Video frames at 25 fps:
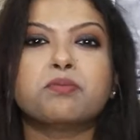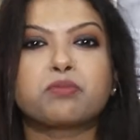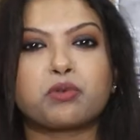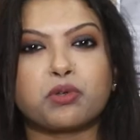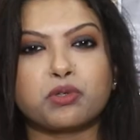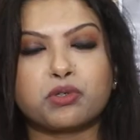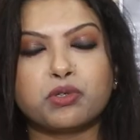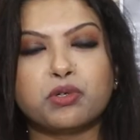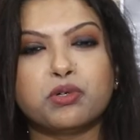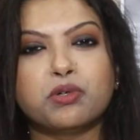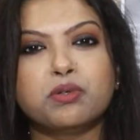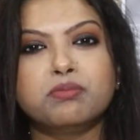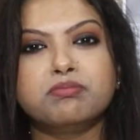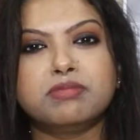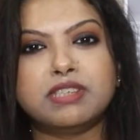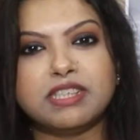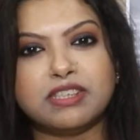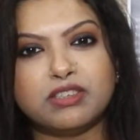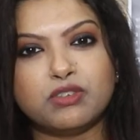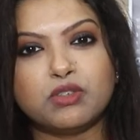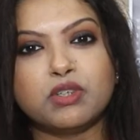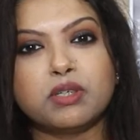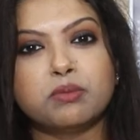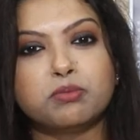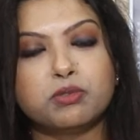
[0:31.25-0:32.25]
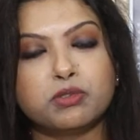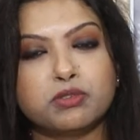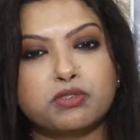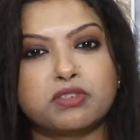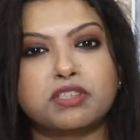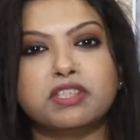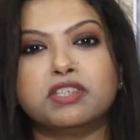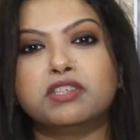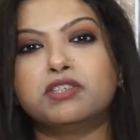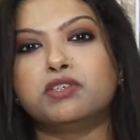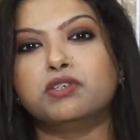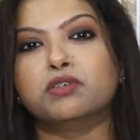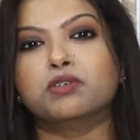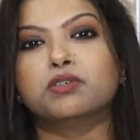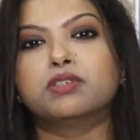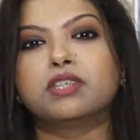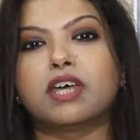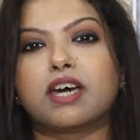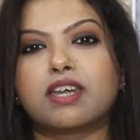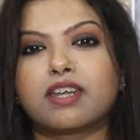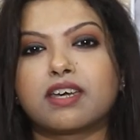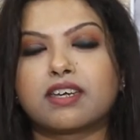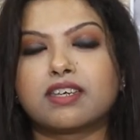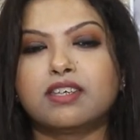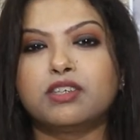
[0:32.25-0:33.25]
প্রথম দ্বিতীয় এবং তৃতীয়
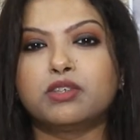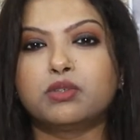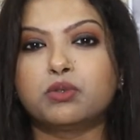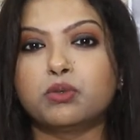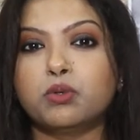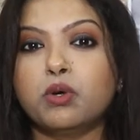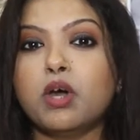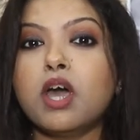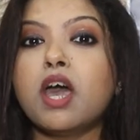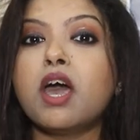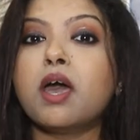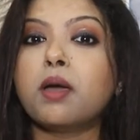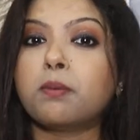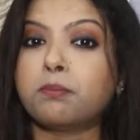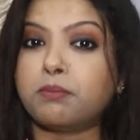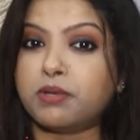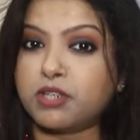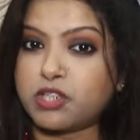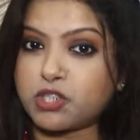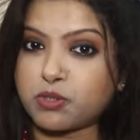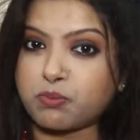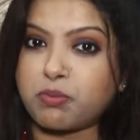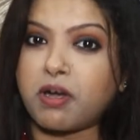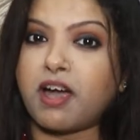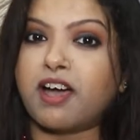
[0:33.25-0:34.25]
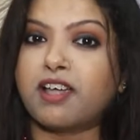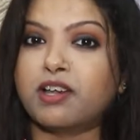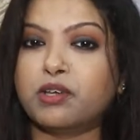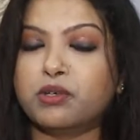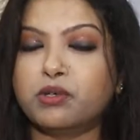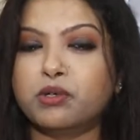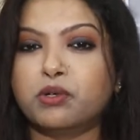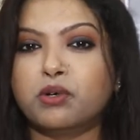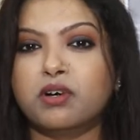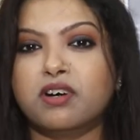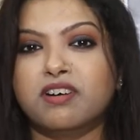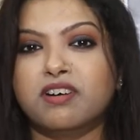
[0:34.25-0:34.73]
তারা কিন্তু বেশ ভালো